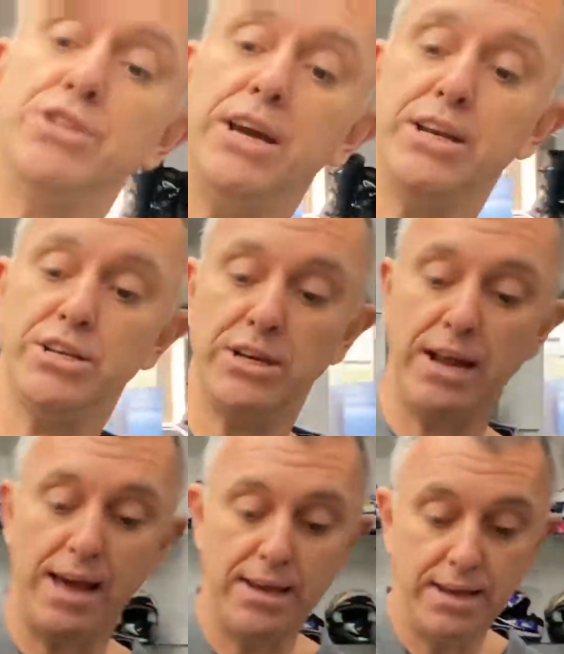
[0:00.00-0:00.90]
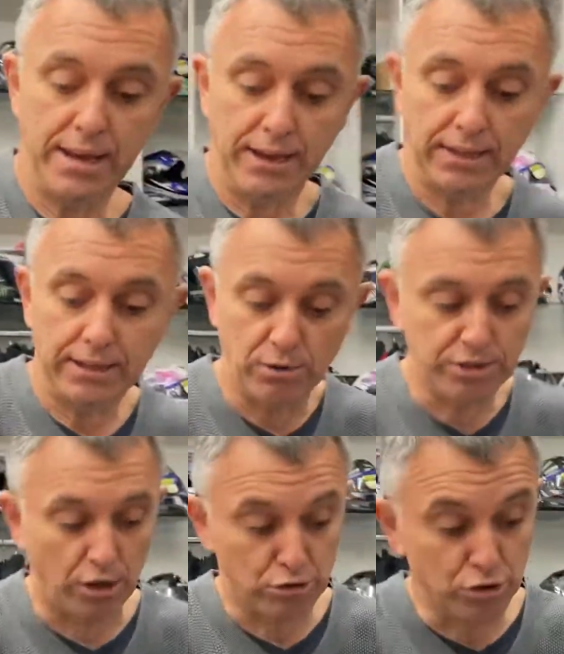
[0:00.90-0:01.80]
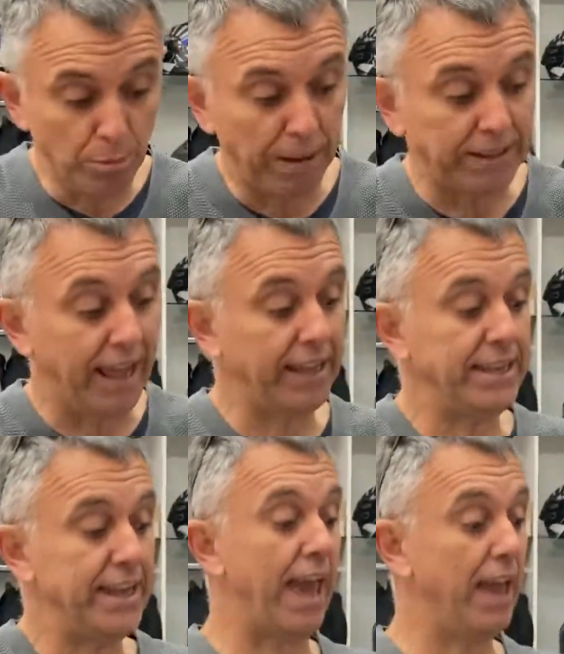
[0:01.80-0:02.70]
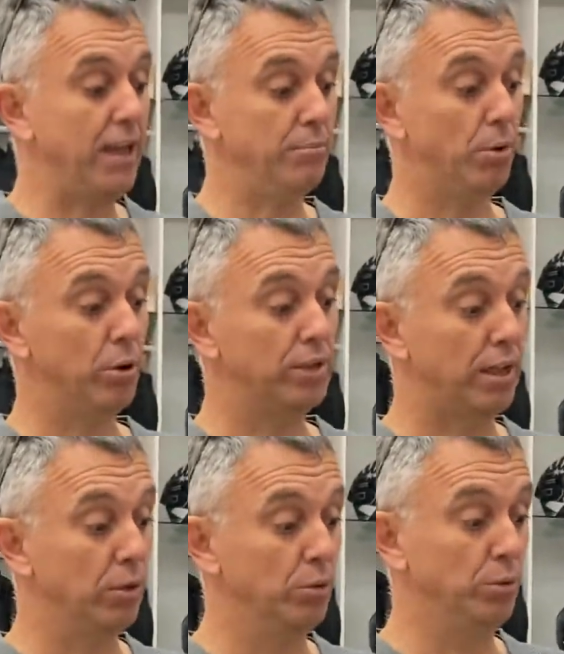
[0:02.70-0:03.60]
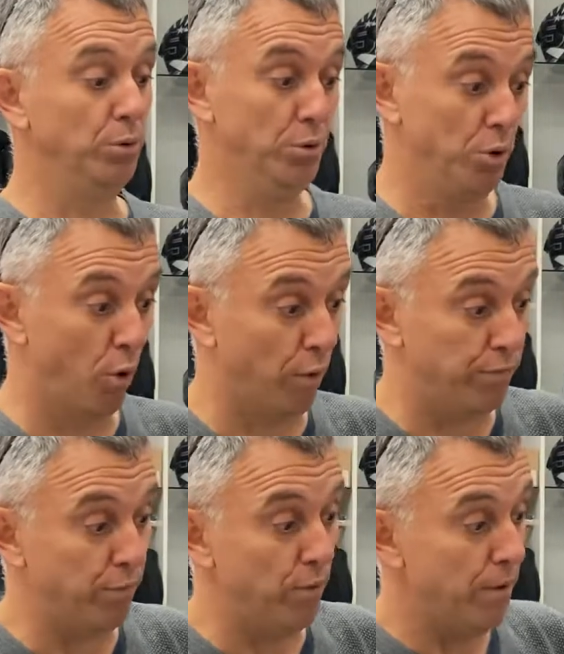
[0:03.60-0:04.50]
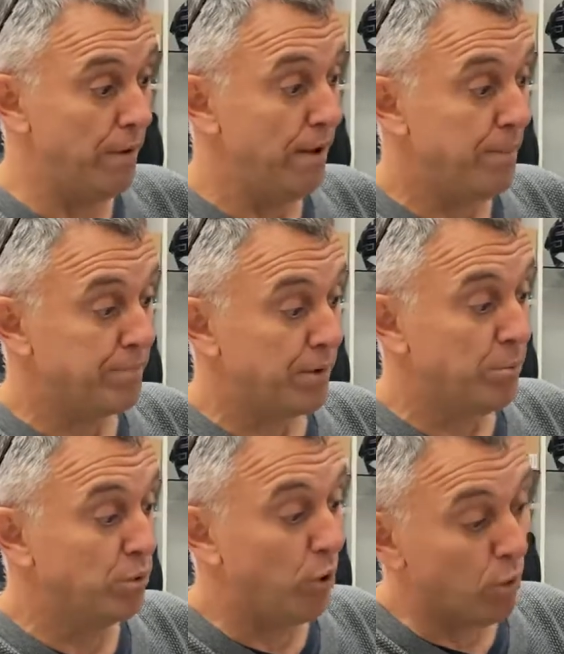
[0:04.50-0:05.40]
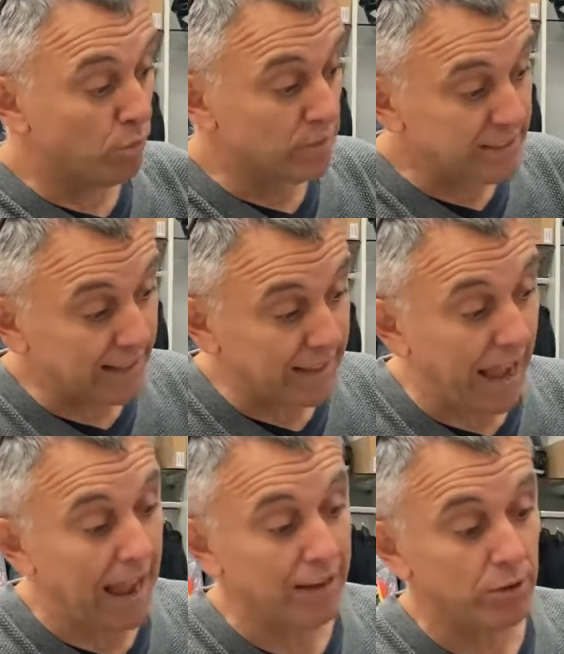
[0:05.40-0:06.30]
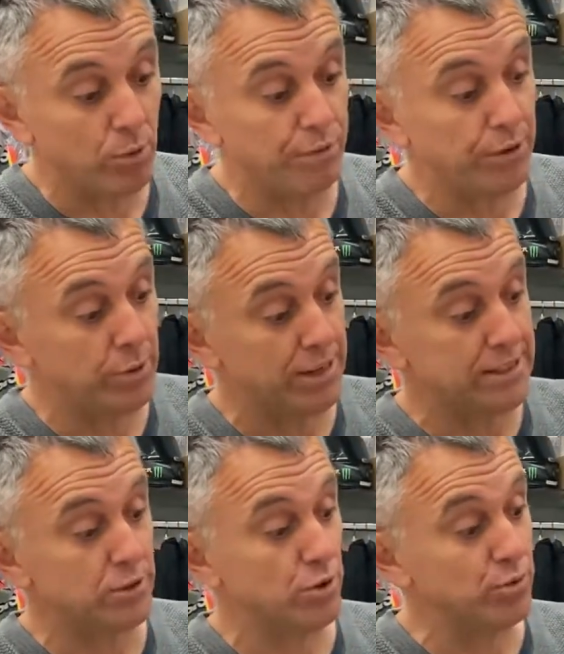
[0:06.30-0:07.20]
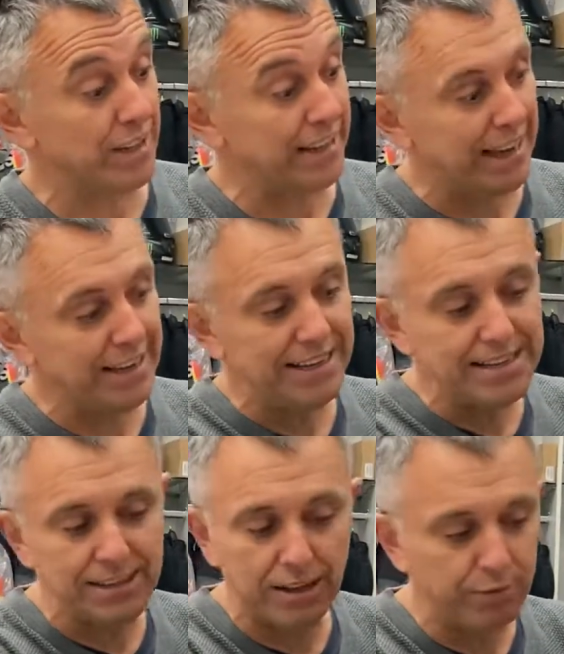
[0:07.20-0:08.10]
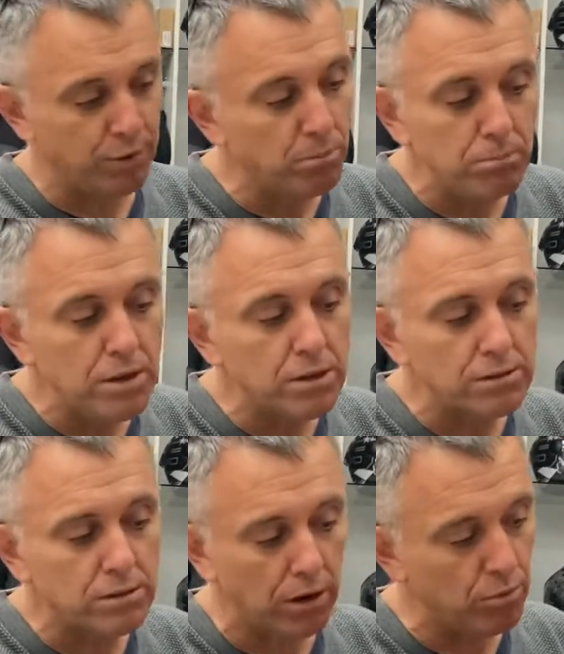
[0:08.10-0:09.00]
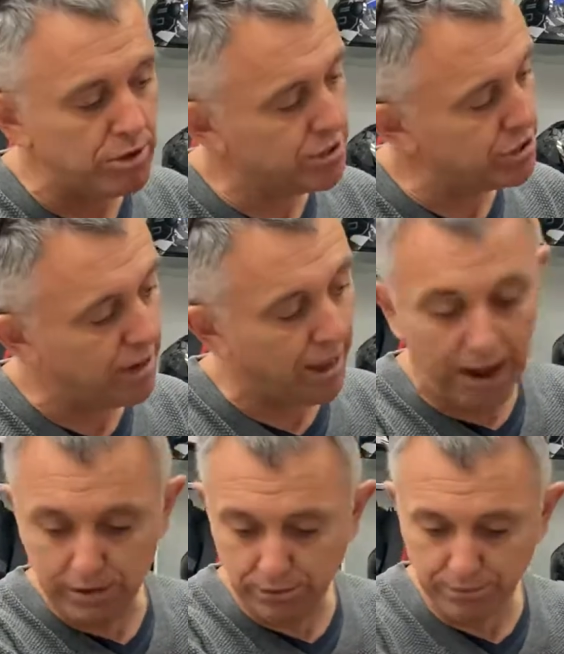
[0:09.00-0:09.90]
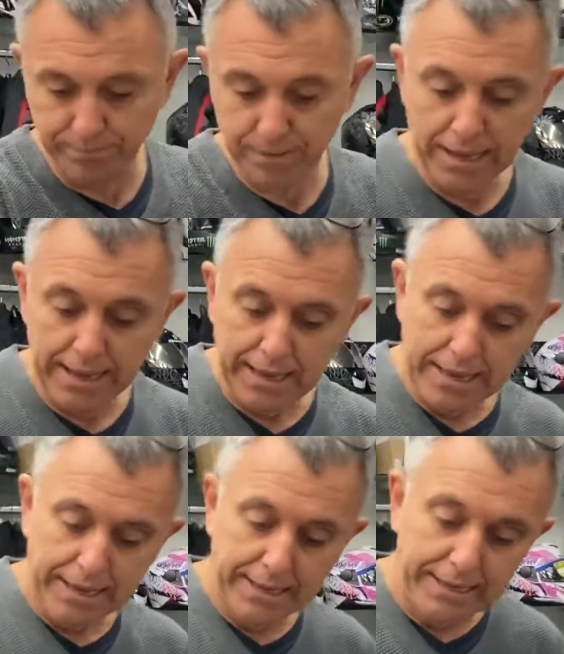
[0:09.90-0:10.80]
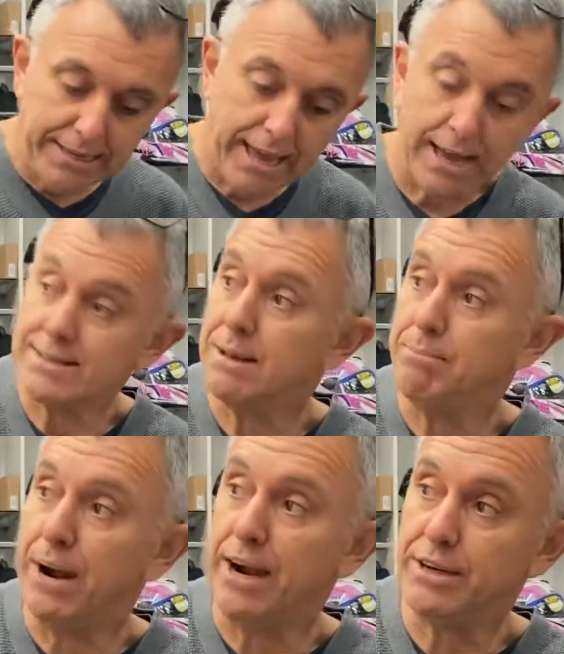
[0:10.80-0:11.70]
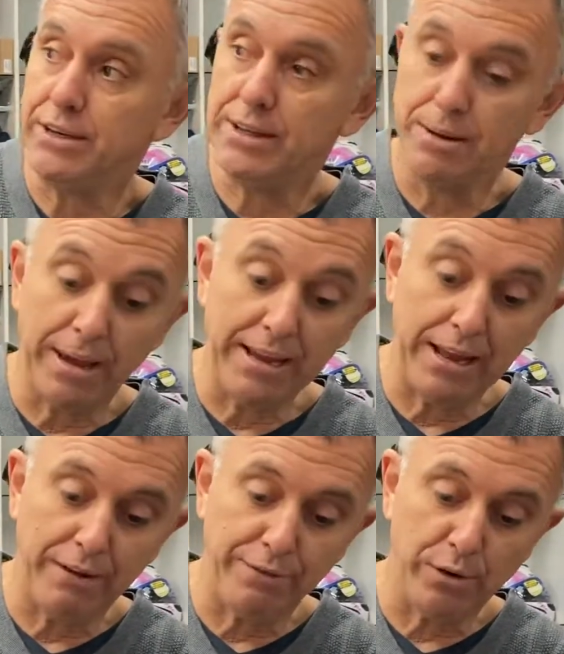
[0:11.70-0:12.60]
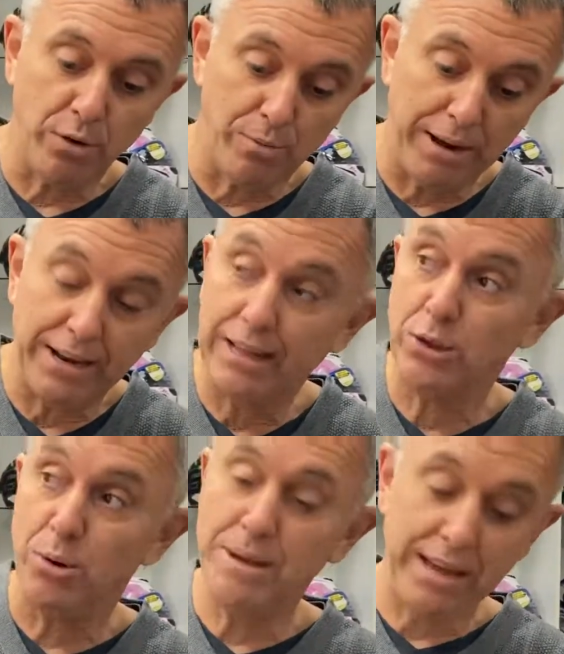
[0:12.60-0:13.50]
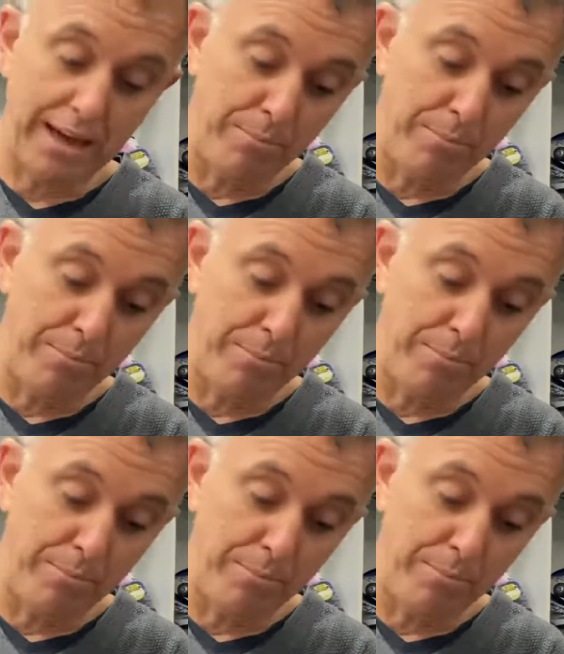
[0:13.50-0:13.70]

retirar. Então, assim, ó, Supertec R, modelo novo, mudou alguns detalhes, configuração de algum detalhe. Isso aqui ficou extraordinário. E essa parte também, ela ficou com uma anatomia